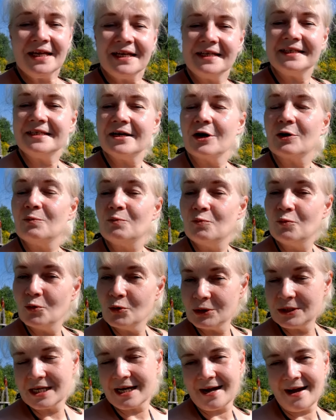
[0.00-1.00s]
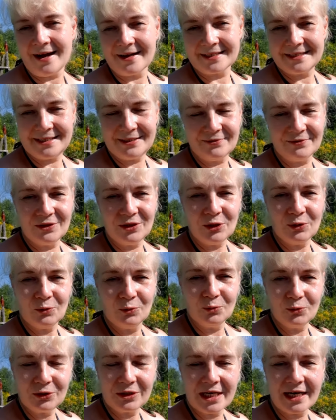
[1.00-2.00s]
Итак, бодрое активное
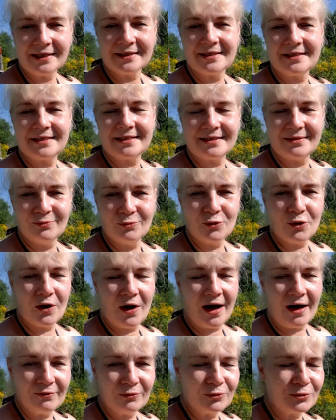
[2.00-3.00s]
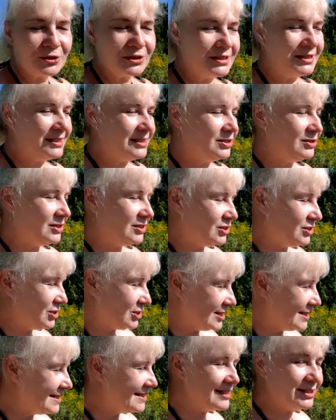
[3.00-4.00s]
утро 7 августа
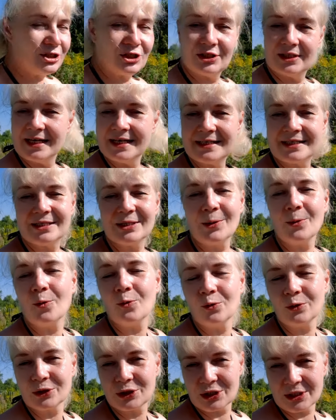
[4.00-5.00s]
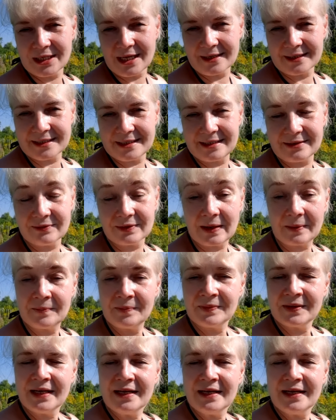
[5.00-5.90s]
сейчас начинается очень активно.